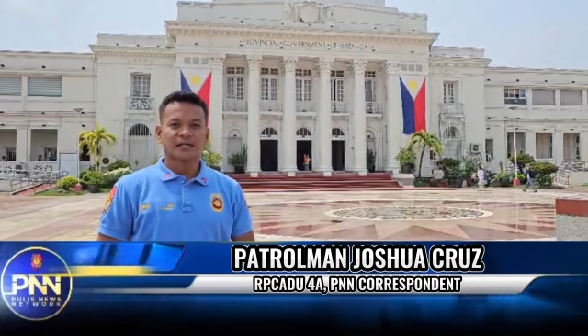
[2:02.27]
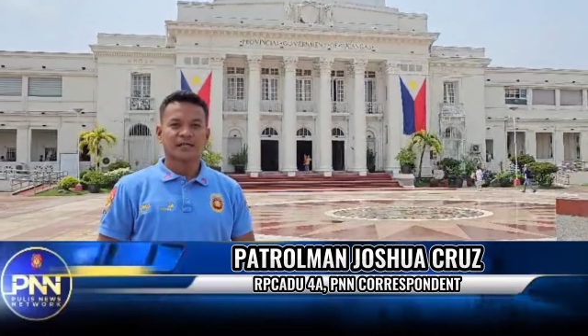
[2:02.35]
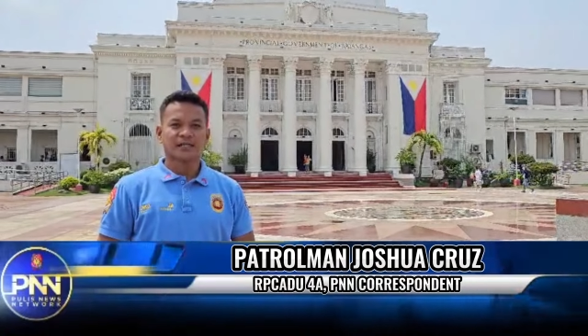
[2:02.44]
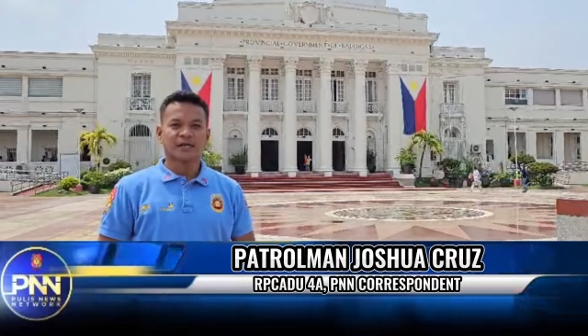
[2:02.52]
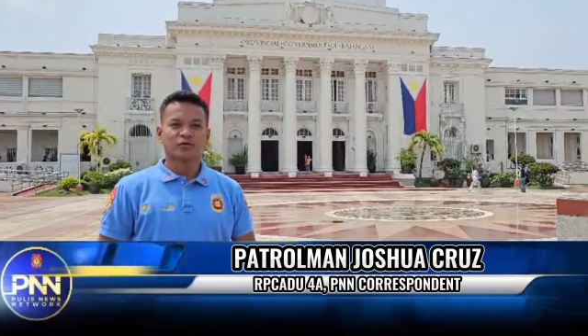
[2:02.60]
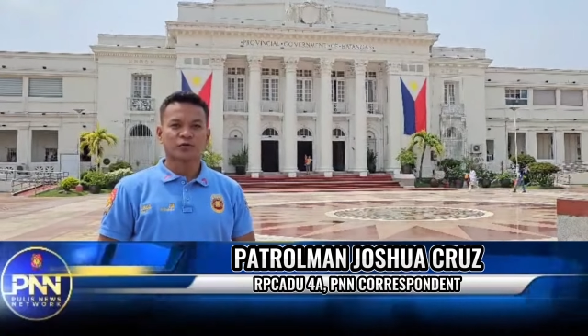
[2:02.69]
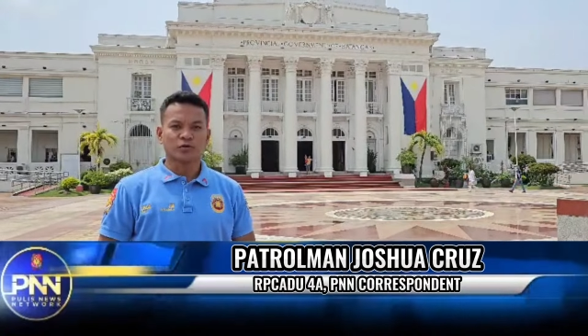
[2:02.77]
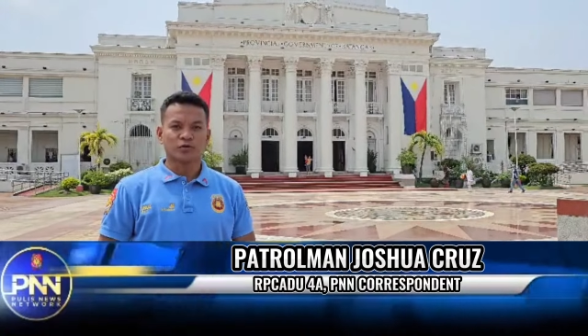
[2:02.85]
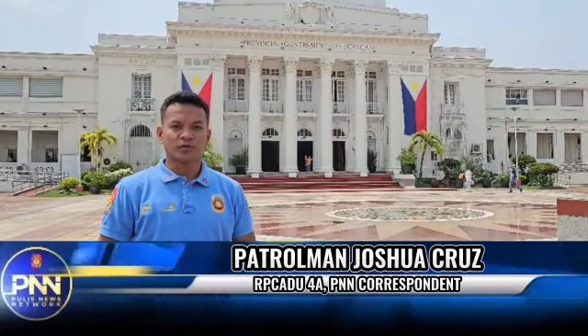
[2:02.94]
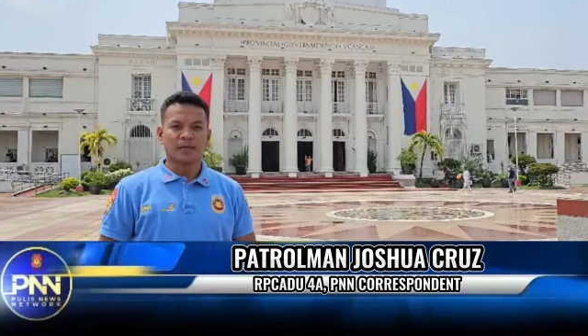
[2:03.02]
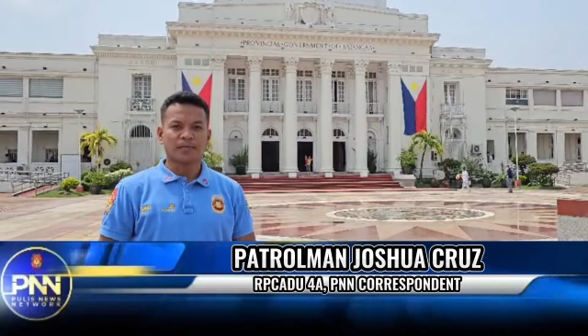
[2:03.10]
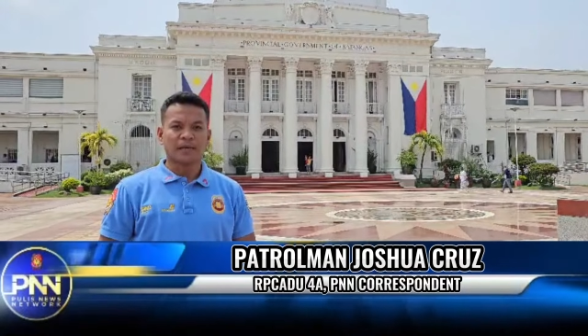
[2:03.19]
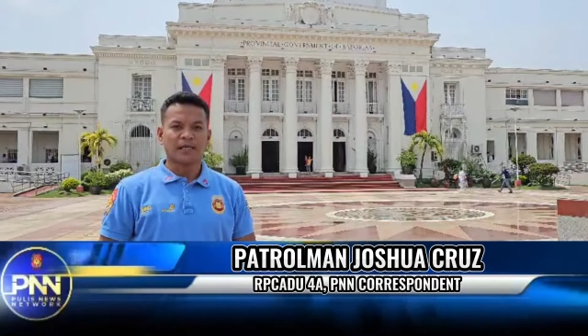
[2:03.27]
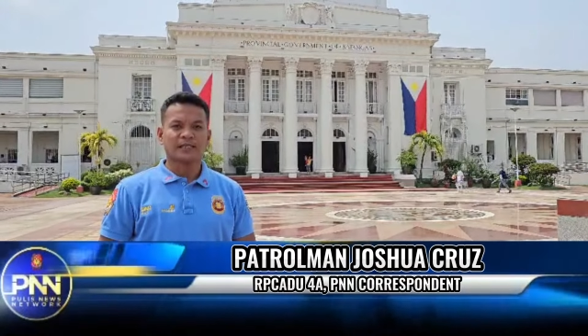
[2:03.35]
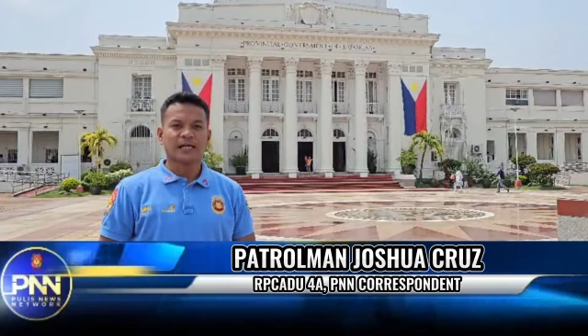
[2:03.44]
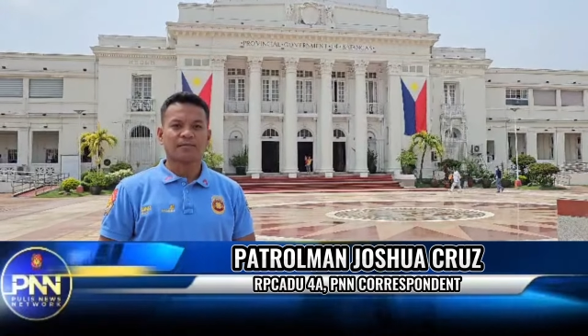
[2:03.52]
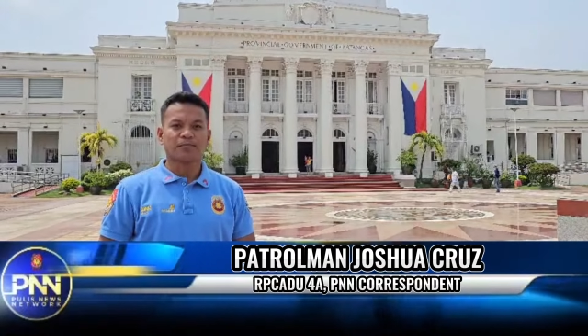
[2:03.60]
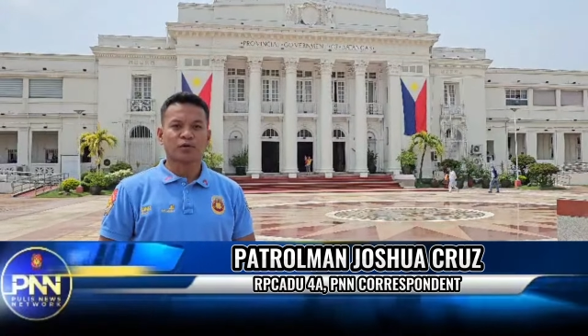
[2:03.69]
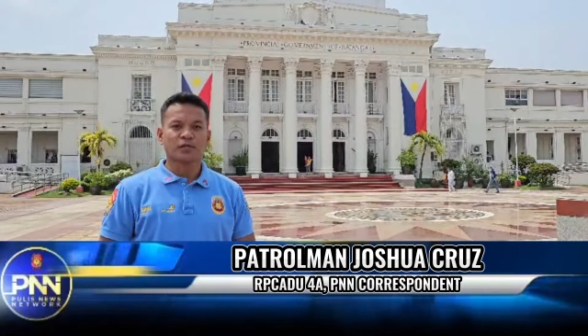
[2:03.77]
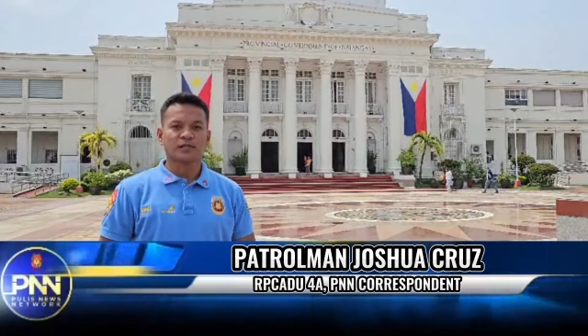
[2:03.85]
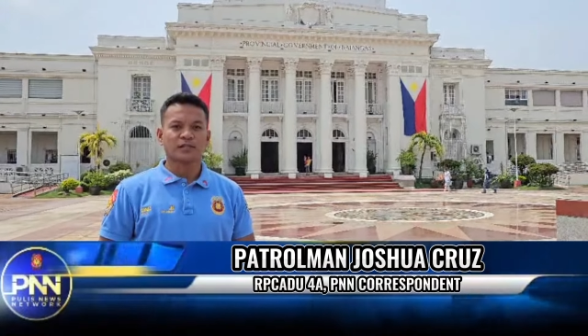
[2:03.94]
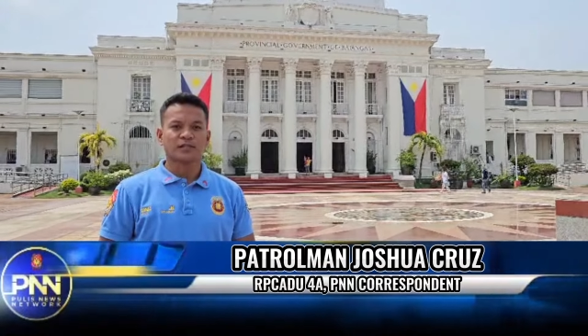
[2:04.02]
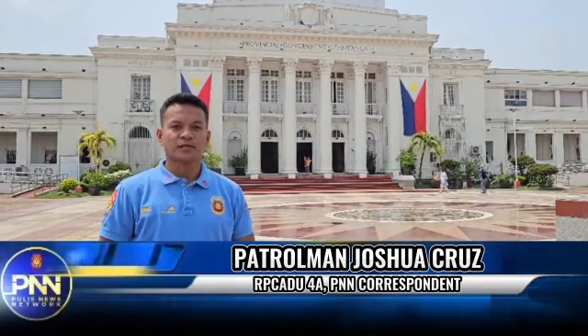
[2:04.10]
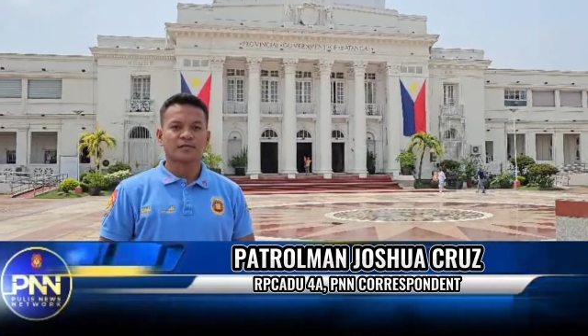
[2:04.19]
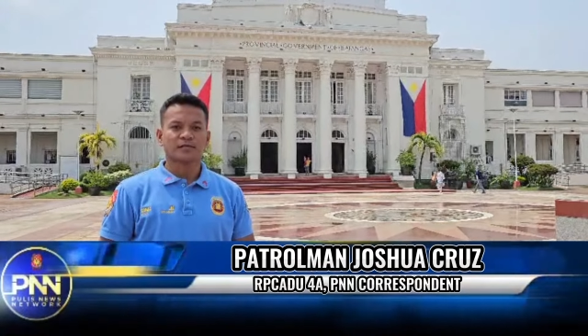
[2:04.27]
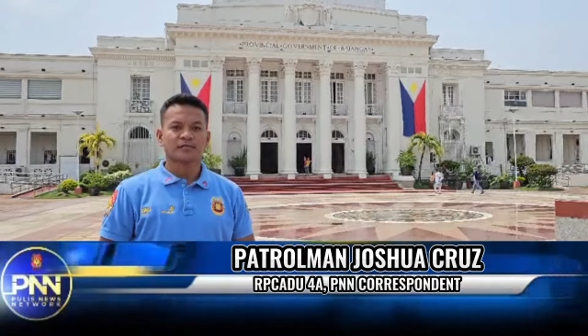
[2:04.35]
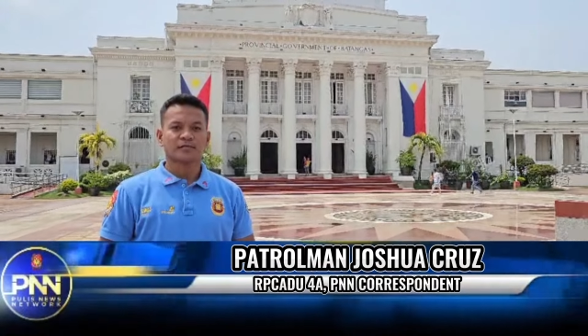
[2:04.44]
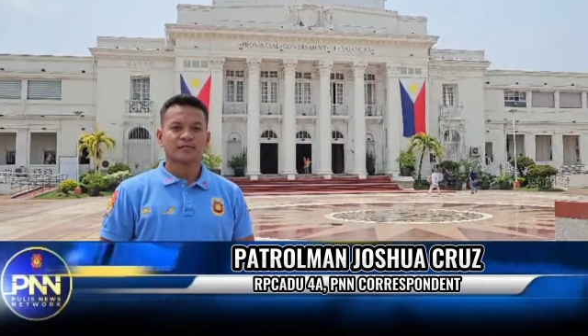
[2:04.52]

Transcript: tagataguyod ng Balitang Pulis.